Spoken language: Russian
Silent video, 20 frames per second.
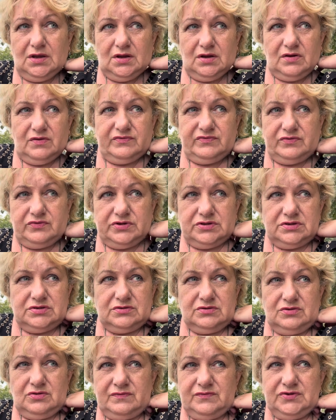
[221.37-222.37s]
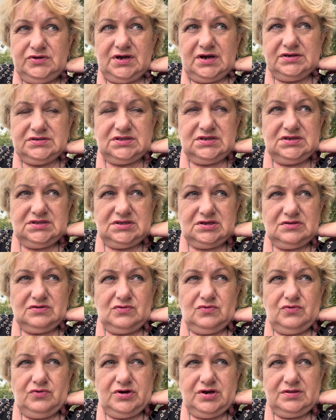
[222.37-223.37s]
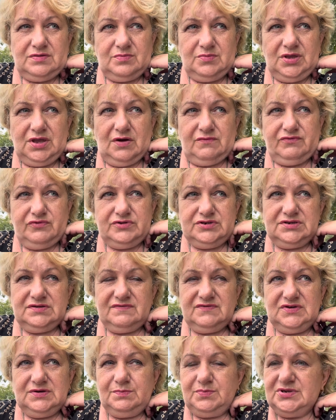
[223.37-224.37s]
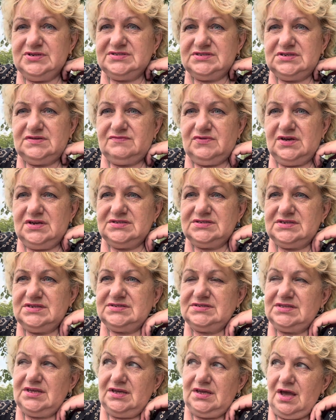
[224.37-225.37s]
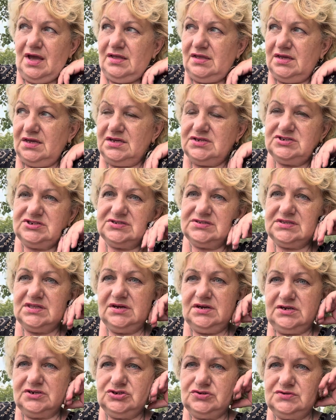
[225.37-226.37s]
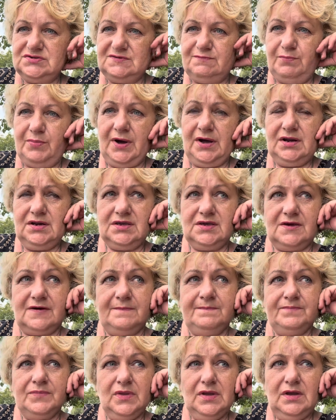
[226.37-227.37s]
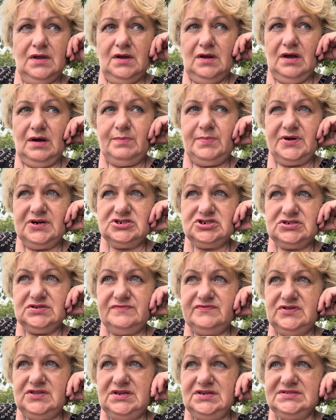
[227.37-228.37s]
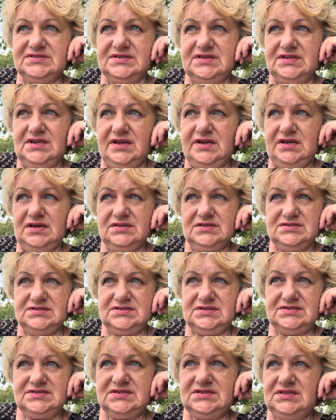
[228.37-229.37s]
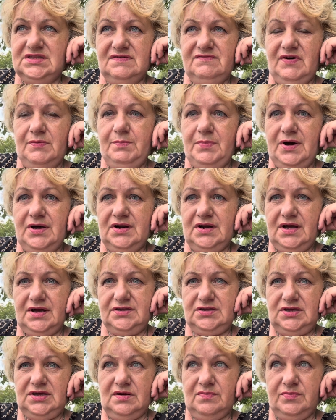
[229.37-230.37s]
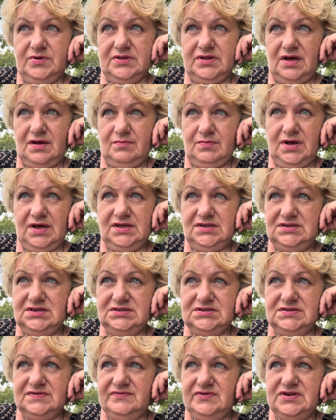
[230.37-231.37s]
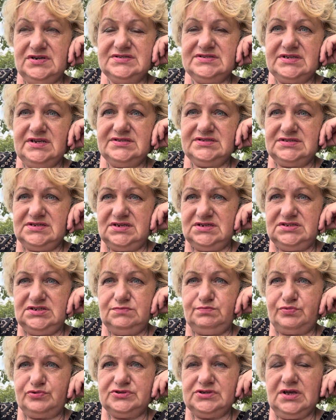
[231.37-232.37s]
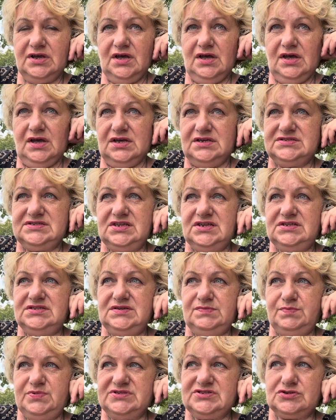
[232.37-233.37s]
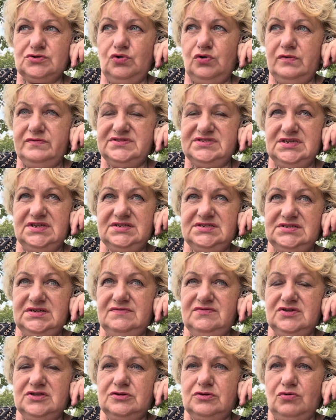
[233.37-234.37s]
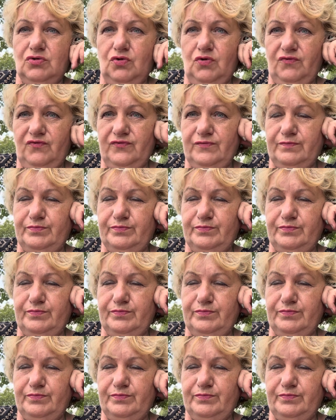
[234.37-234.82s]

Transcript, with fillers: Вот. Ну вот как-то этот город меня вводит в депрессивное состояние. Я сейчас нахожусь в парке. Прожив 30 лет, здесь этого парка не было. И мои дети выросли среди, среди песков, среди ветров.